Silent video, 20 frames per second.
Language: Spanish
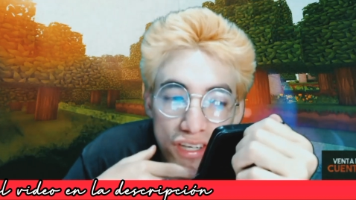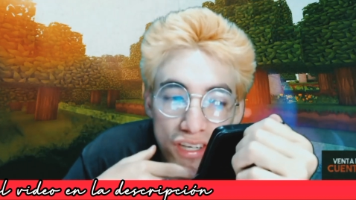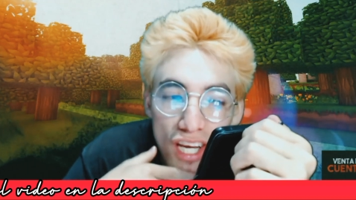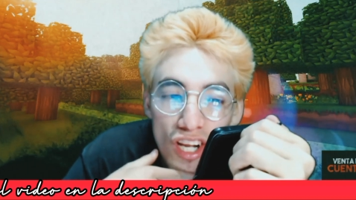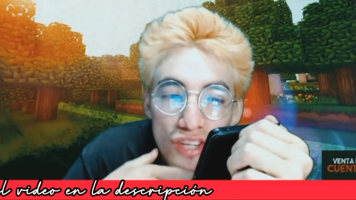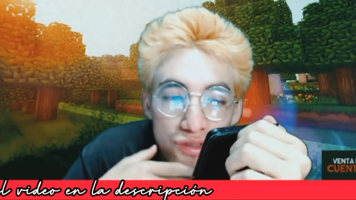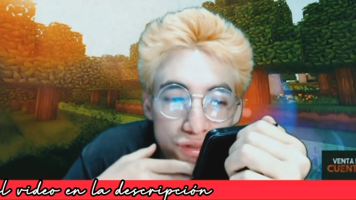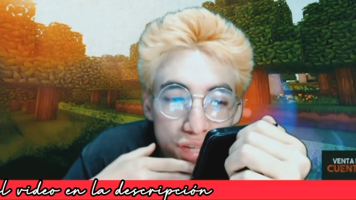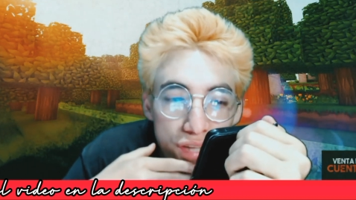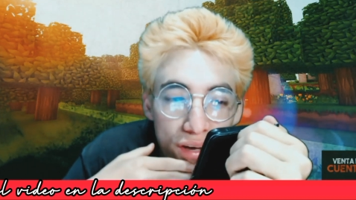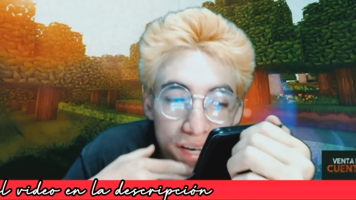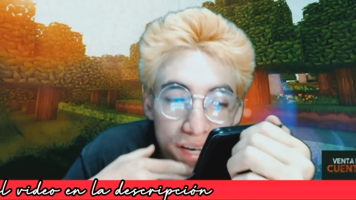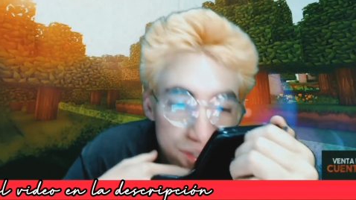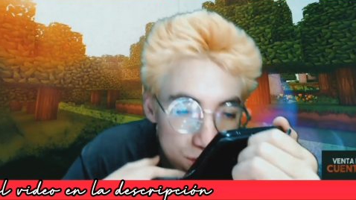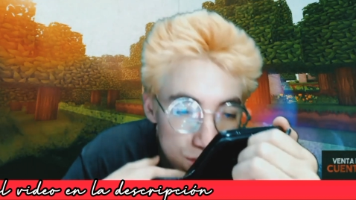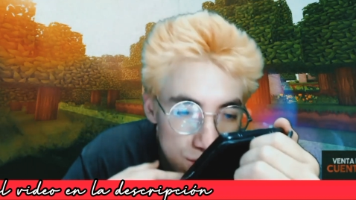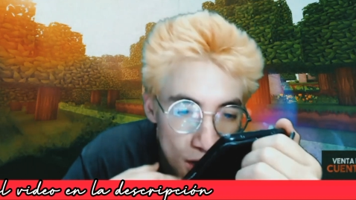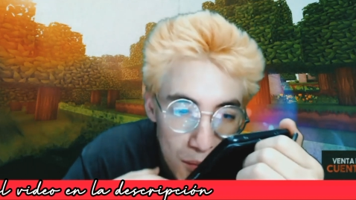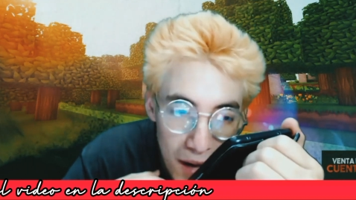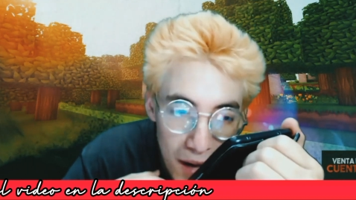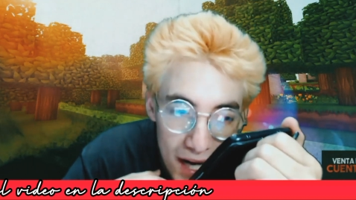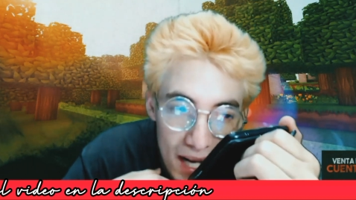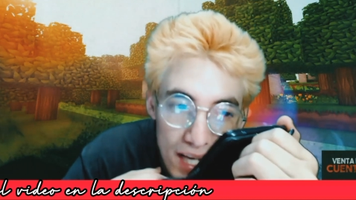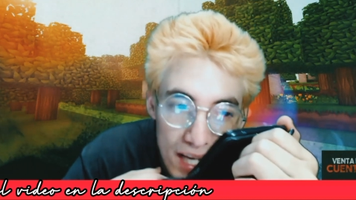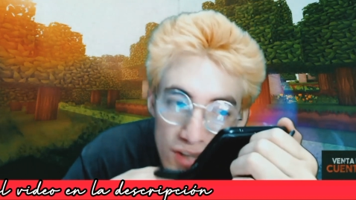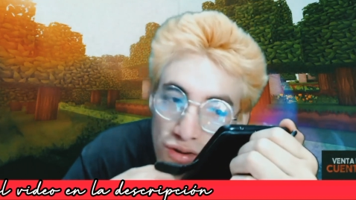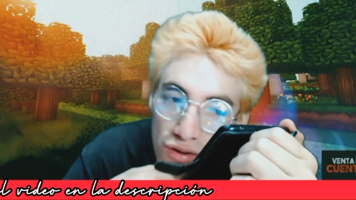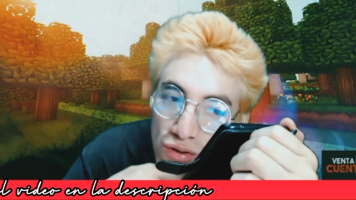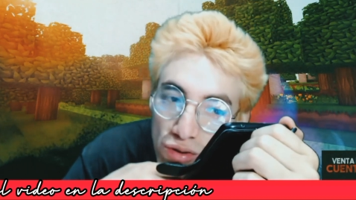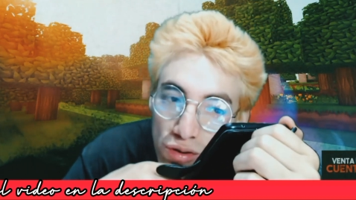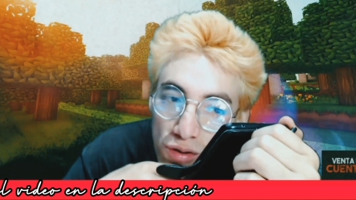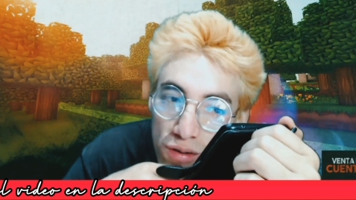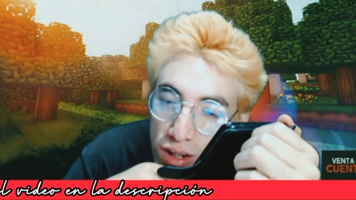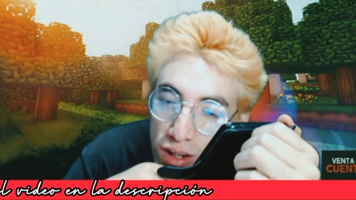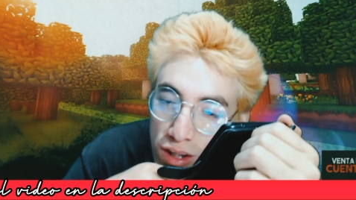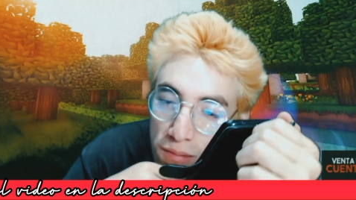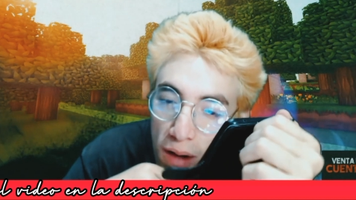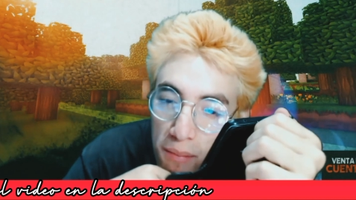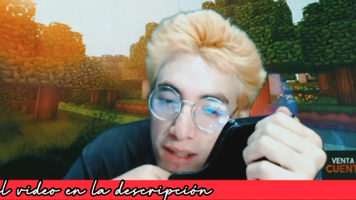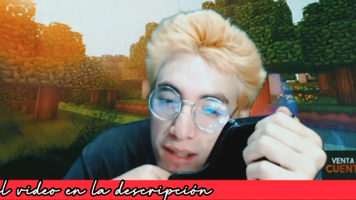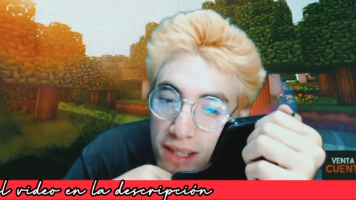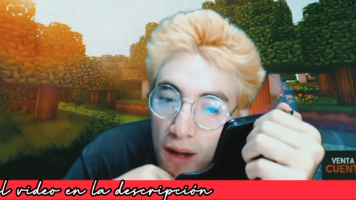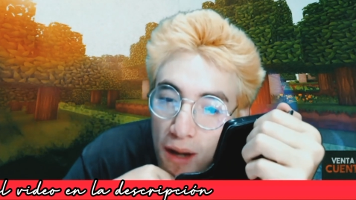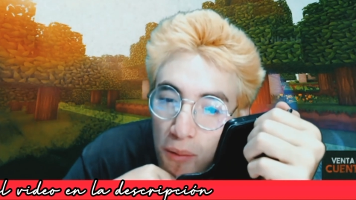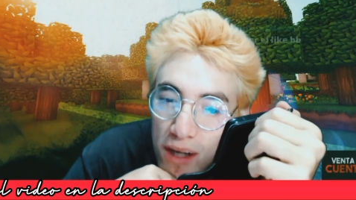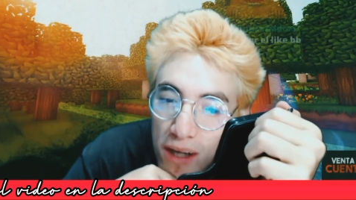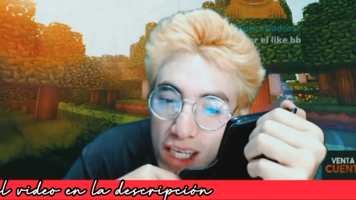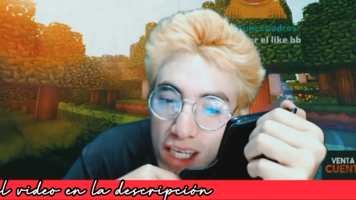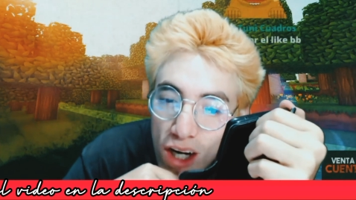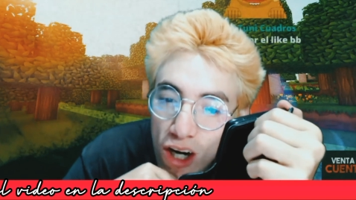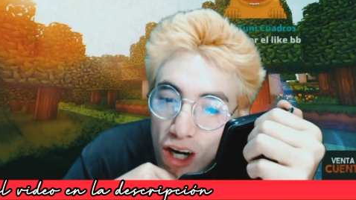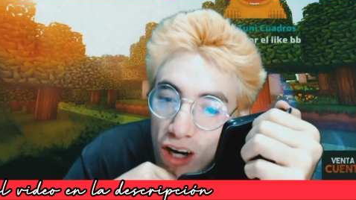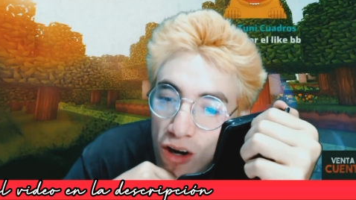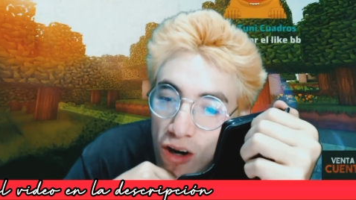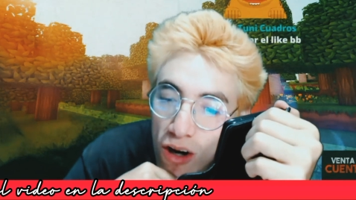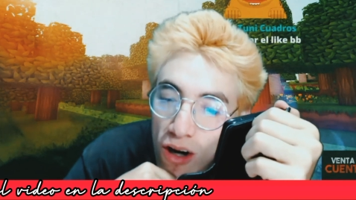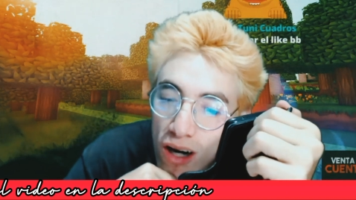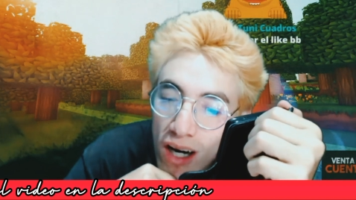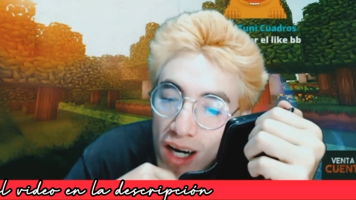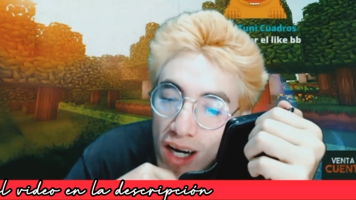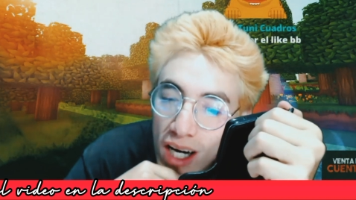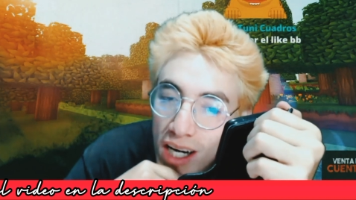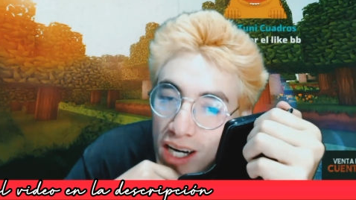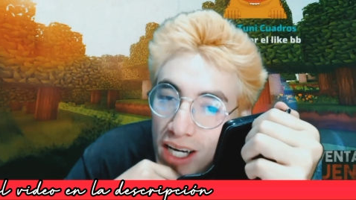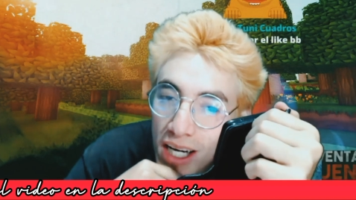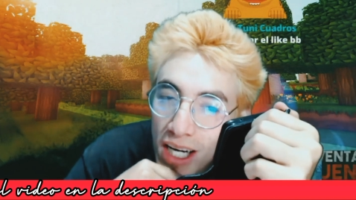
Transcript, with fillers: no quiero a tu tío, he dicho tu hermana y tu, tu mamita. ¿Puede ser o no?